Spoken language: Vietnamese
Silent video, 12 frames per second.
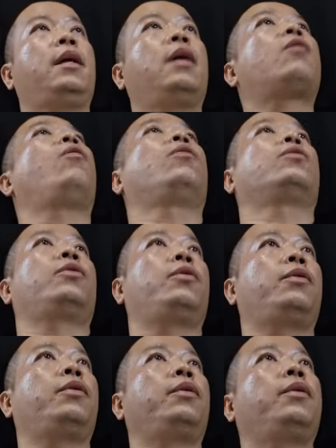thì khổ
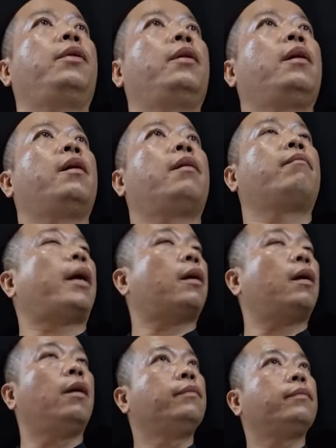rồi
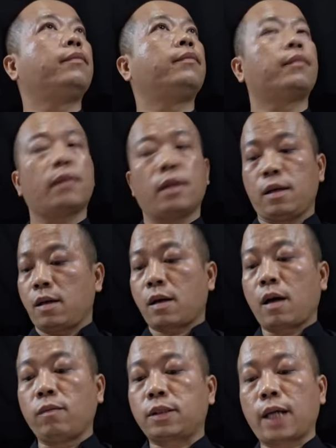bạch ông
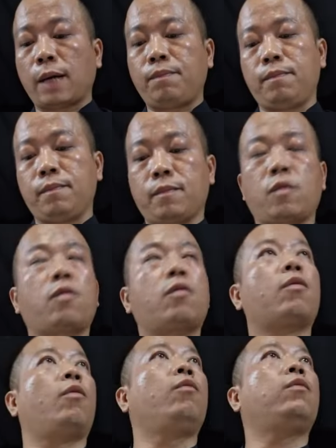không chấp
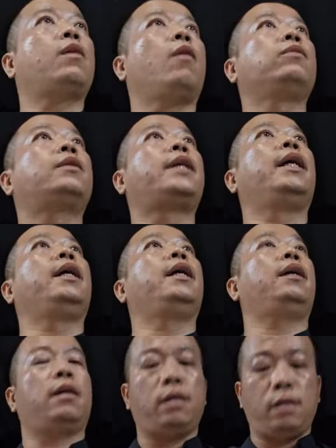cũng không
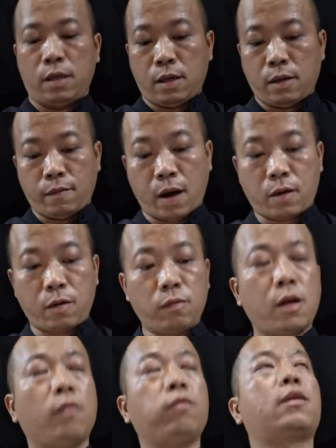chi và
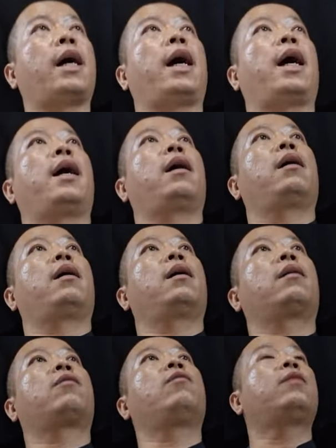cũng không kẻ
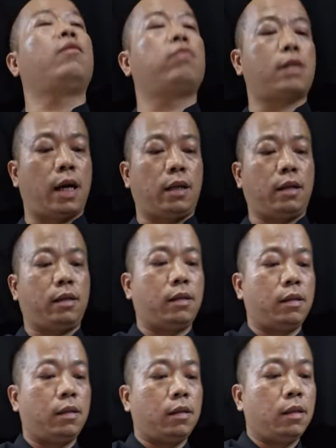cũng không cần
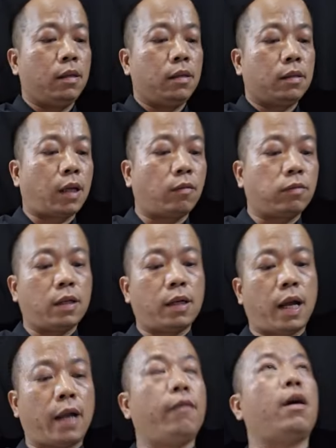trong
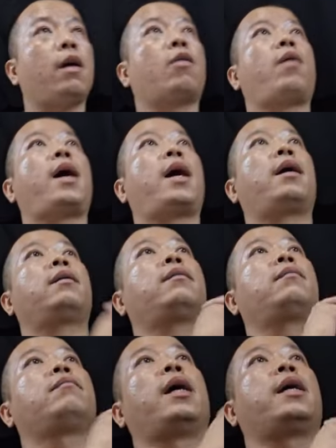những ngày vừa qua
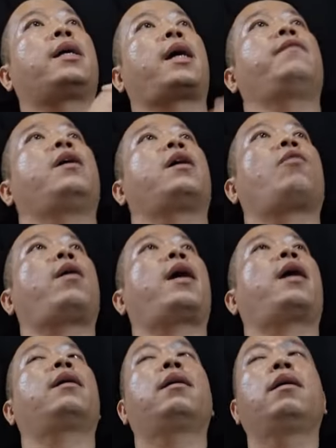7 ngày vừa
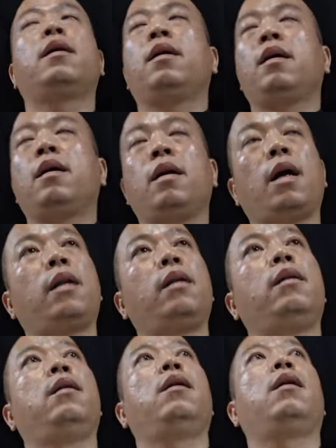qua
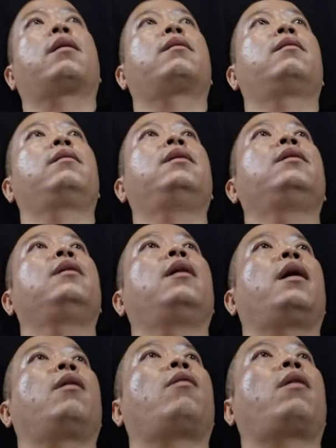lần lượt những
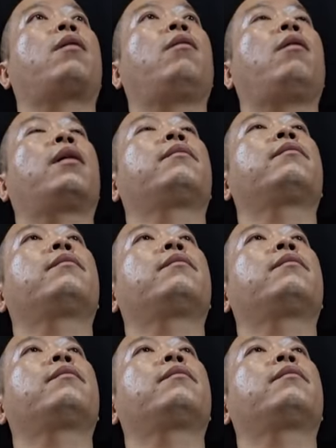người nói con